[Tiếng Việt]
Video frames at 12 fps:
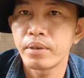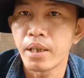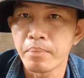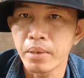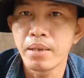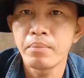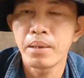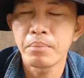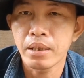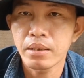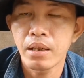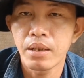tìm kiếm trên
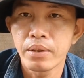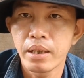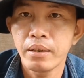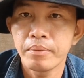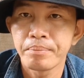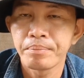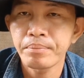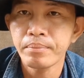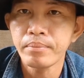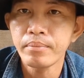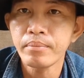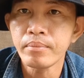mạng xã hội đó
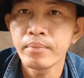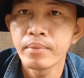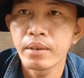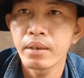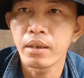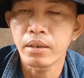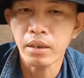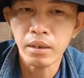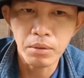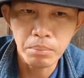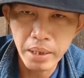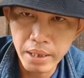rồi cái
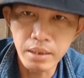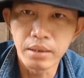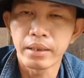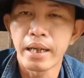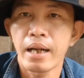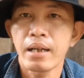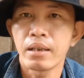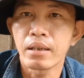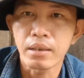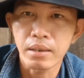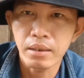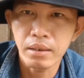đầu bị lường gạt đó
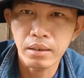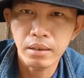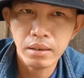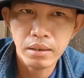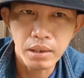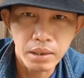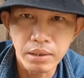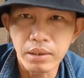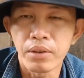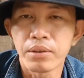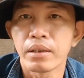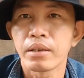thì trừ
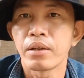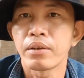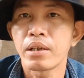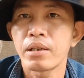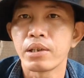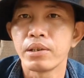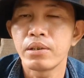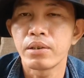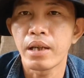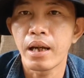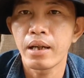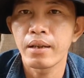đầu rồi, rồi cái chửi
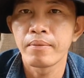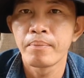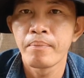người ta